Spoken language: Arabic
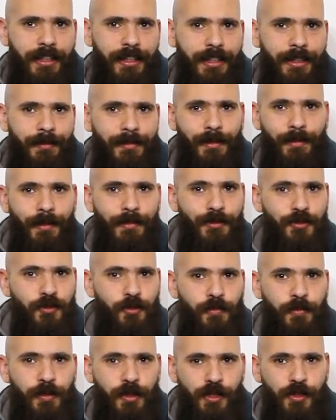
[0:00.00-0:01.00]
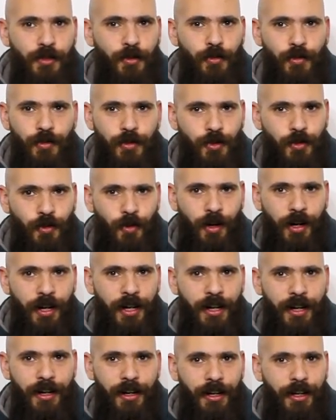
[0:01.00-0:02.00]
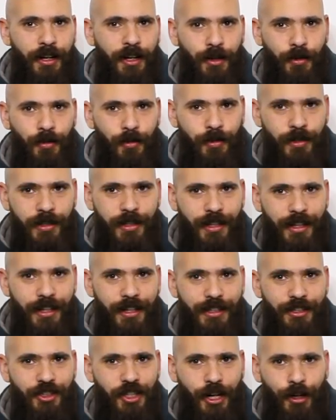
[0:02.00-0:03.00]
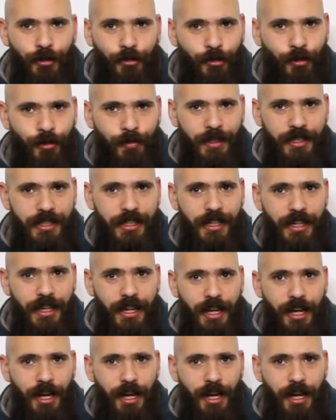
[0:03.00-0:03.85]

تبقى مبسوط من صوته الصغير الكيوت اللي شكله كوميدي